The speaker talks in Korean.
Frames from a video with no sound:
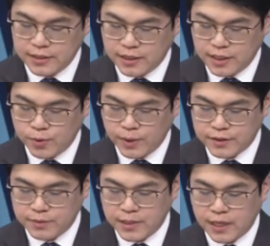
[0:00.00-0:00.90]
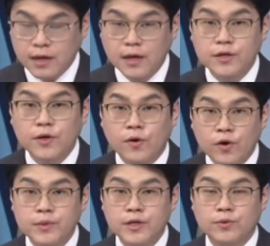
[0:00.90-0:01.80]
이제 기록했습니다.
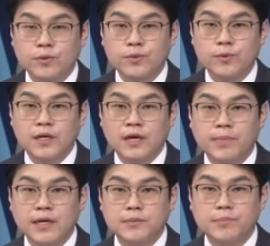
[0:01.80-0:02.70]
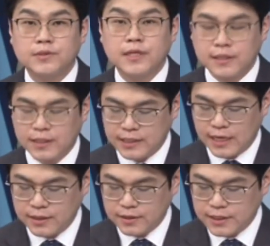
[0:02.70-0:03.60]
영업이익도 동기간 팔십 퍼센트
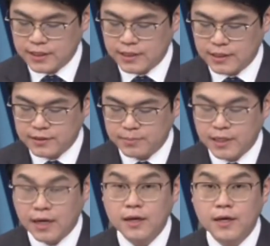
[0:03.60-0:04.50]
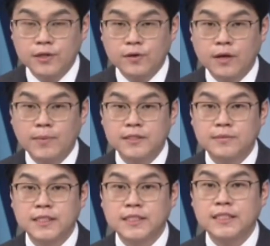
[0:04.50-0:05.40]
이상 증가를 했습니다. 여기에
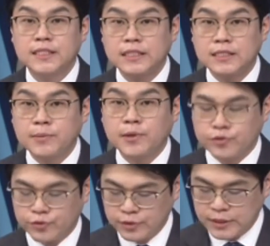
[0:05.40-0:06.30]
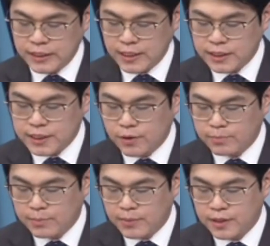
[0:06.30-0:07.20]
말씀하신 이번 주 의대
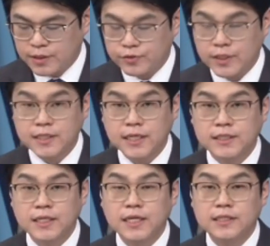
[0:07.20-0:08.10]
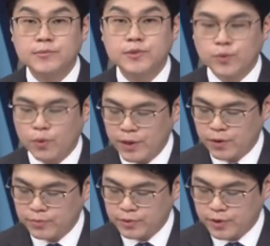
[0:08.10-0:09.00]
증원 반발 이슈에 최근
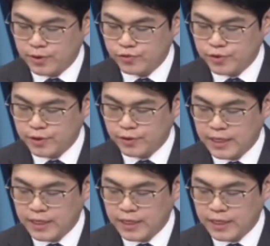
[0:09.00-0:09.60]
삼천오백 원부터 육천